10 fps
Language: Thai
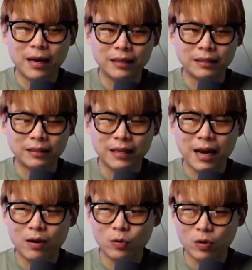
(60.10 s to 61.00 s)
พัน
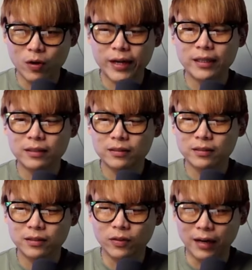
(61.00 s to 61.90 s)
เก้าร้อย
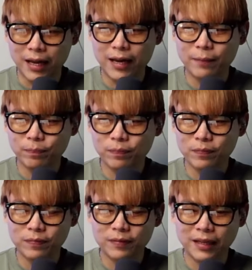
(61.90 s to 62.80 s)
ดอลลาร์
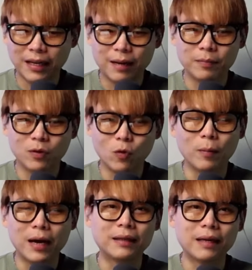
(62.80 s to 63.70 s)
นะครับลง
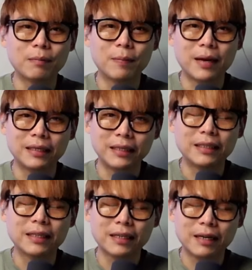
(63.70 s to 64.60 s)
มานะประมาณ
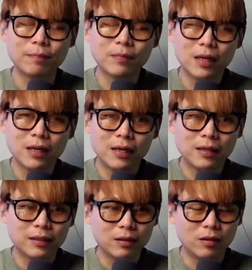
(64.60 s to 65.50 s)
นี้นะครับ
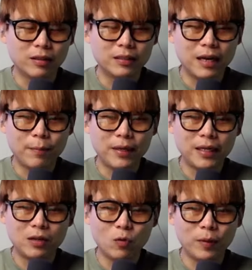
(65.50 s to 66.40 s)
ก็ยังไม่
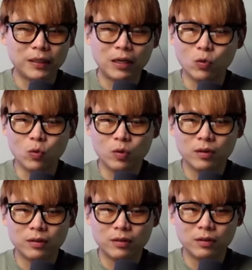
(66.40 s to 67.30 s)
ได้ลงไปทะลุ
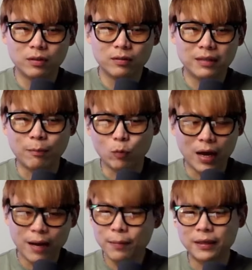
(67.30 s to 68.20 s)
ต่ำก
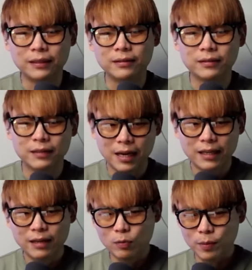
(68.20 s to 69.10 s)
ว่า ห้าหมื่น นะ
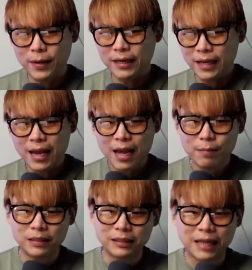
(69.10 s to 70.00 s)
ฮะยังอยู่ประมาณเนี้ย ห้า
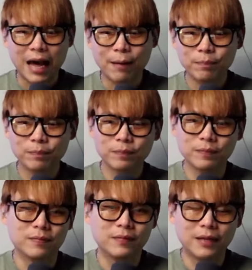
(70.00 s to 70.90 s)
หมื่นสามพั
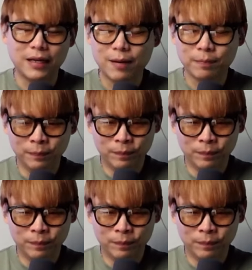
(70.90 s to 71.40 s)
น นะครับ